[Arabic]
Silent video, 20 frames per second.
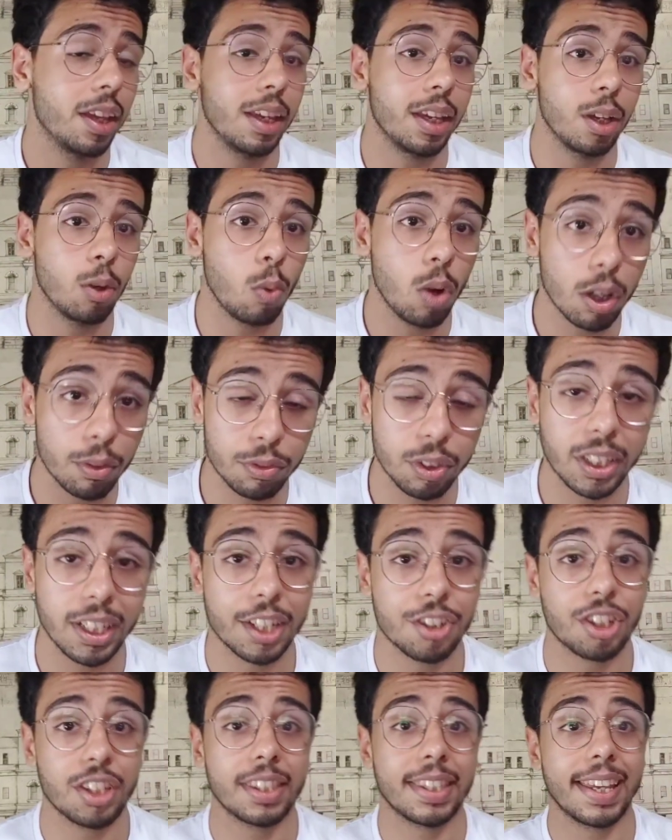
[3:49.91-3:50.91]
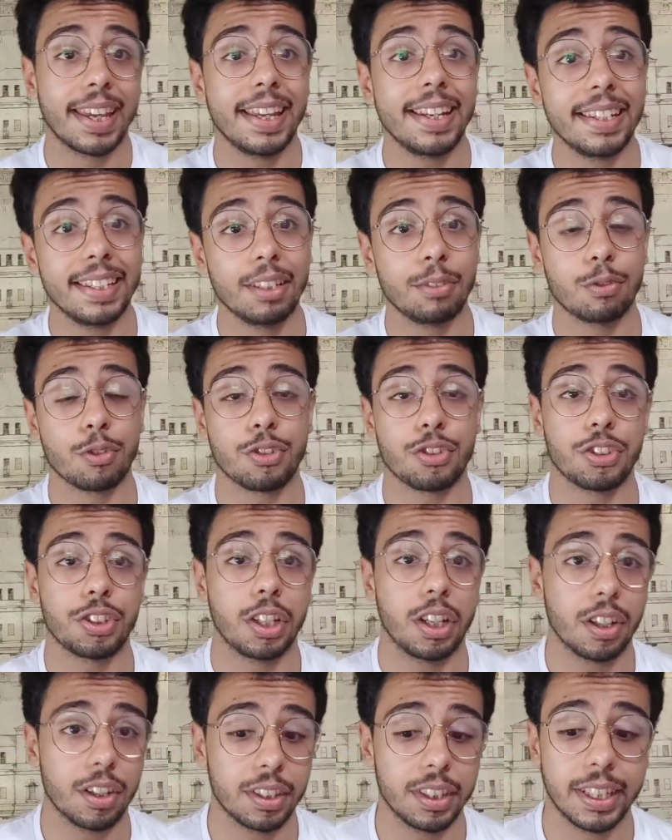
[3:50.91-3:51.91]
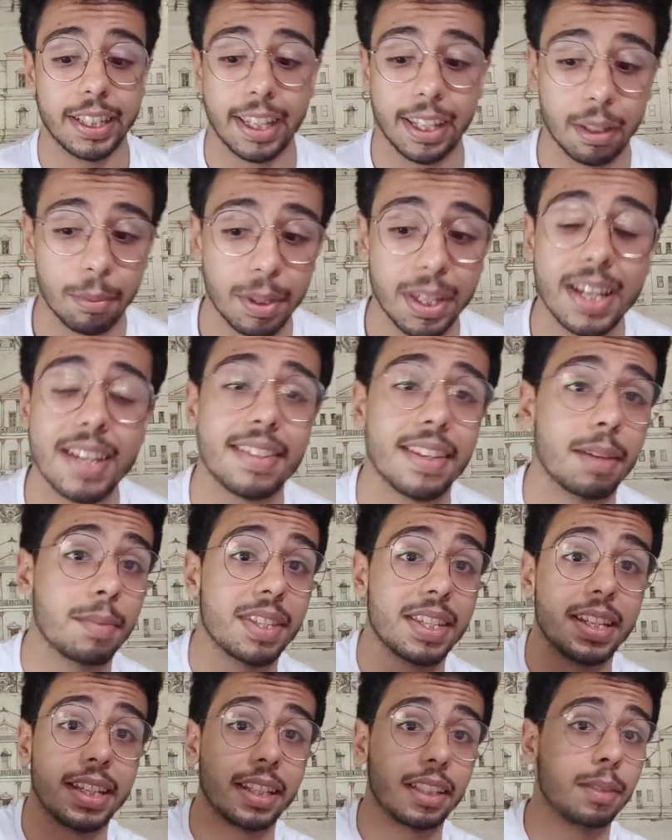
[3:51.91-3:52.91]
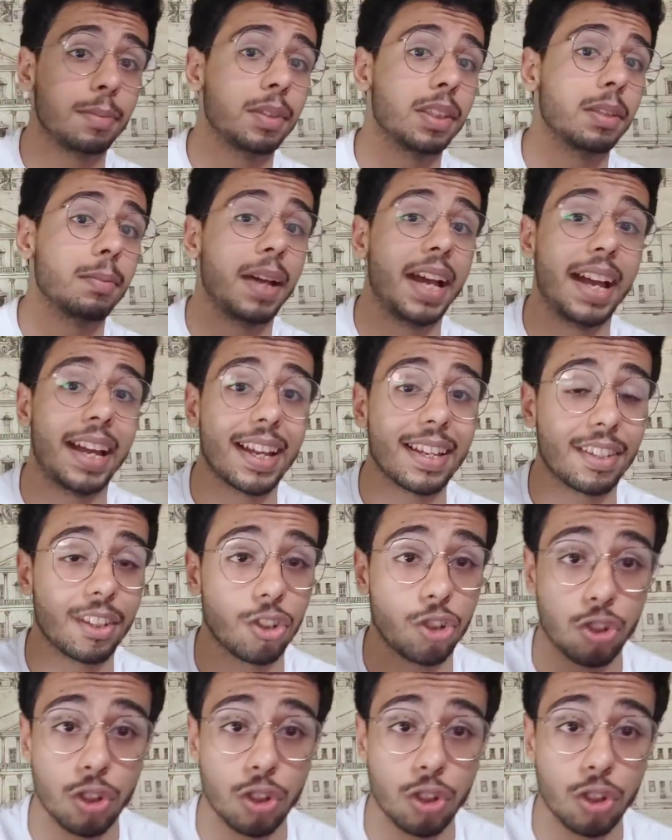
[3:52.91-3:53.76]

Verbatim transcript: آه، وافضل عشان تقلل فرصه الاعراض الجانبيه زي مثلا انك تبتدي بحاجه زي